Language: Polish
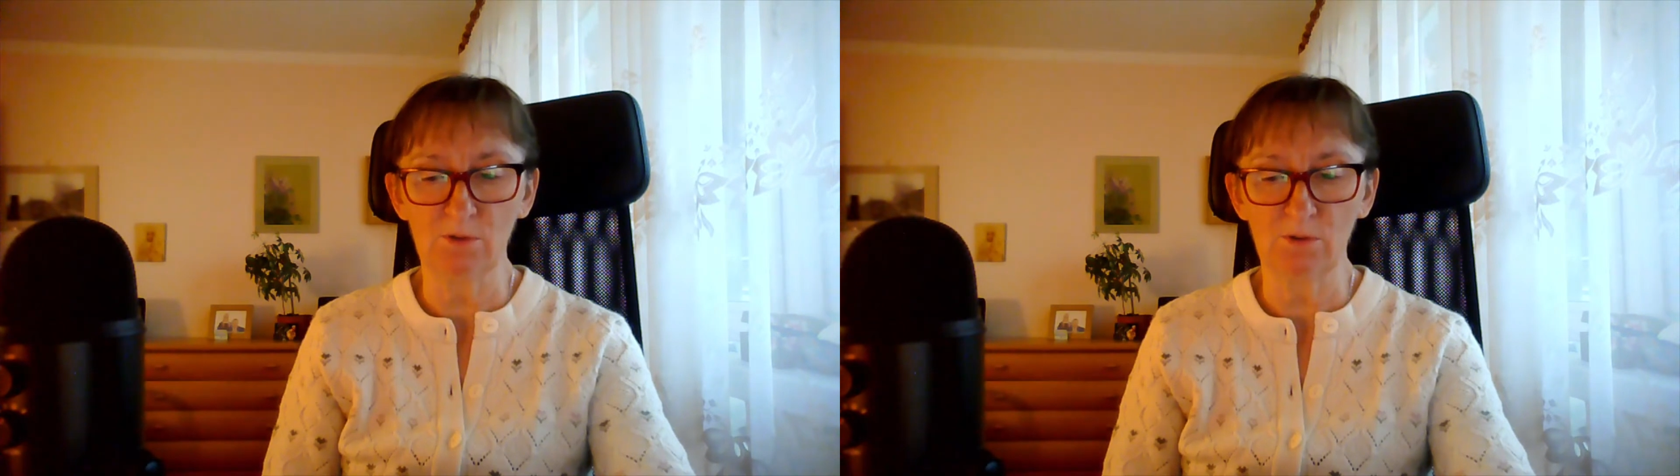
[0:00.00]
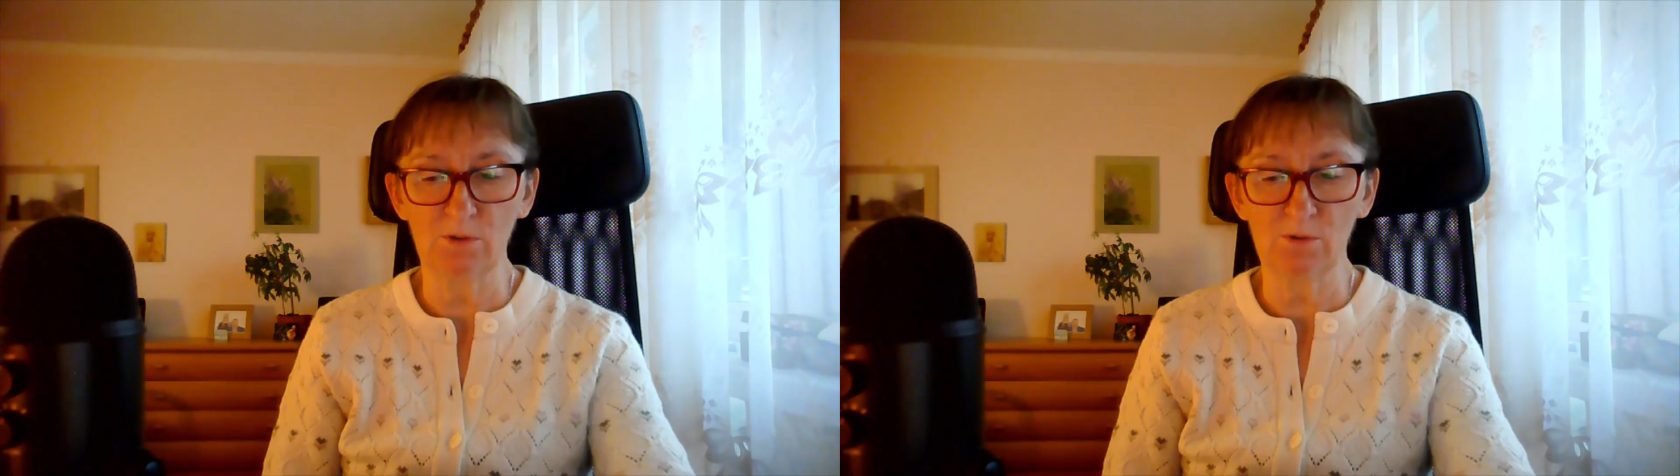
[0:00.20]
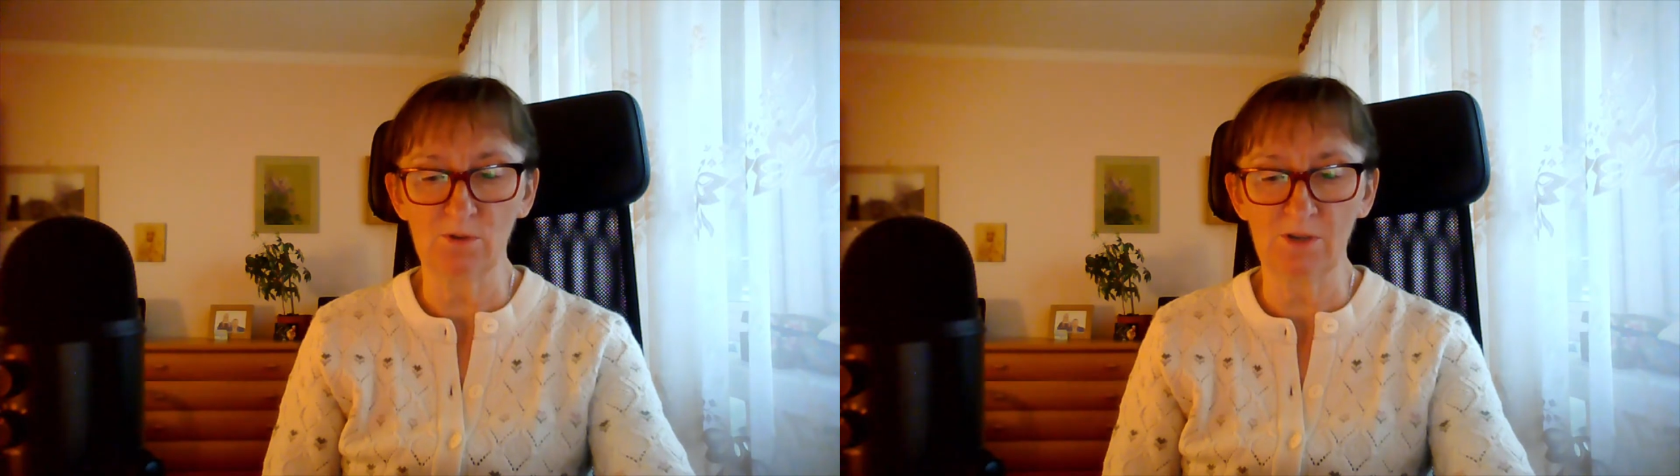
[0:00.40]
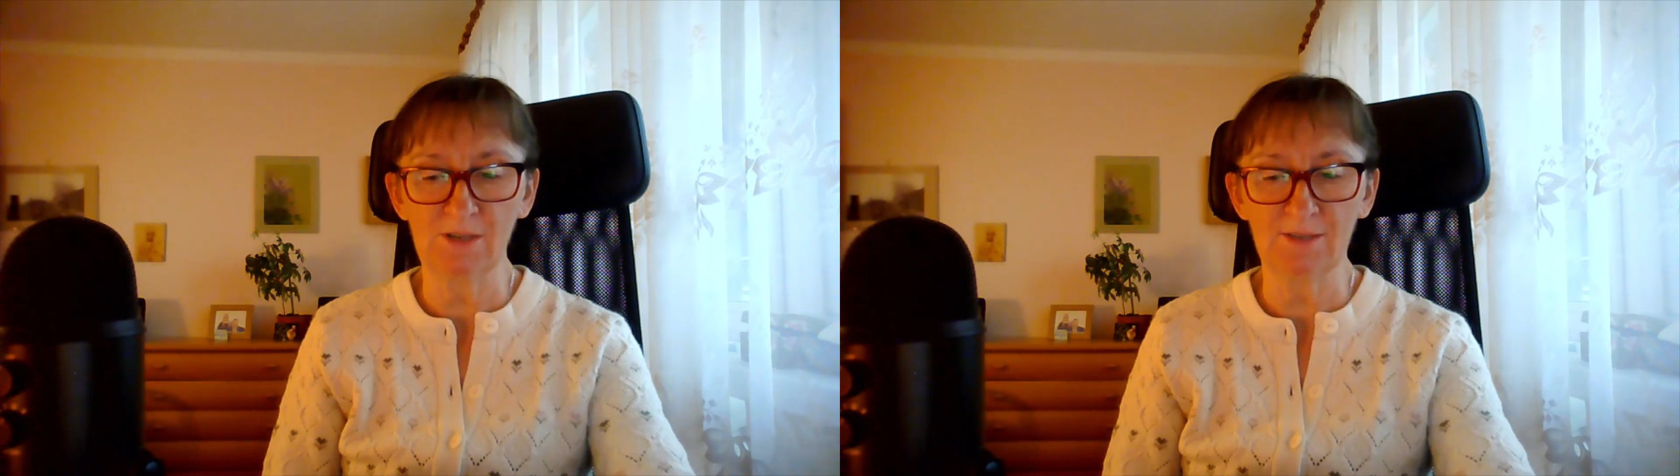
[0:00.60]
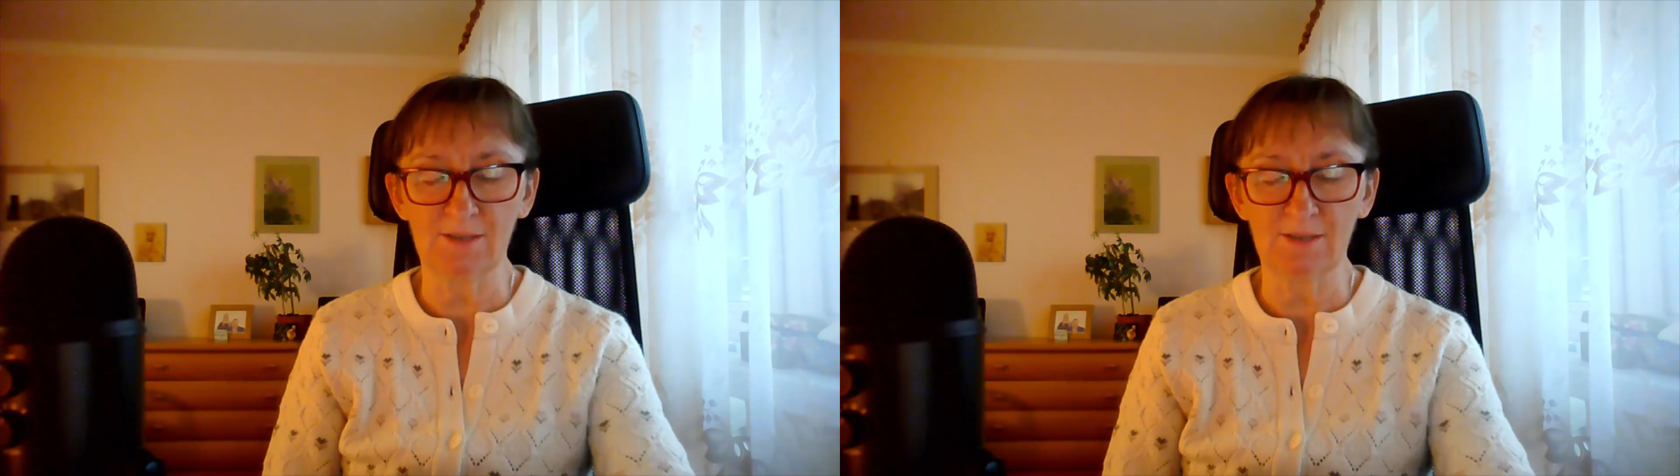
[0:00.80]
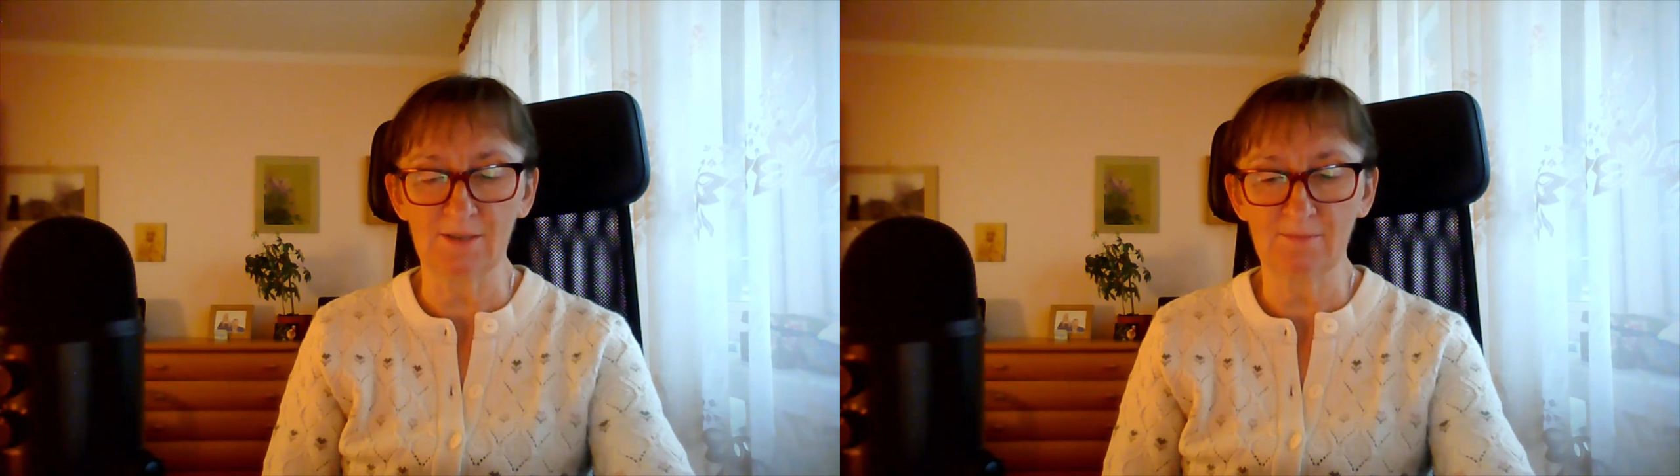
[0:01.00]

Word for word: różnicy.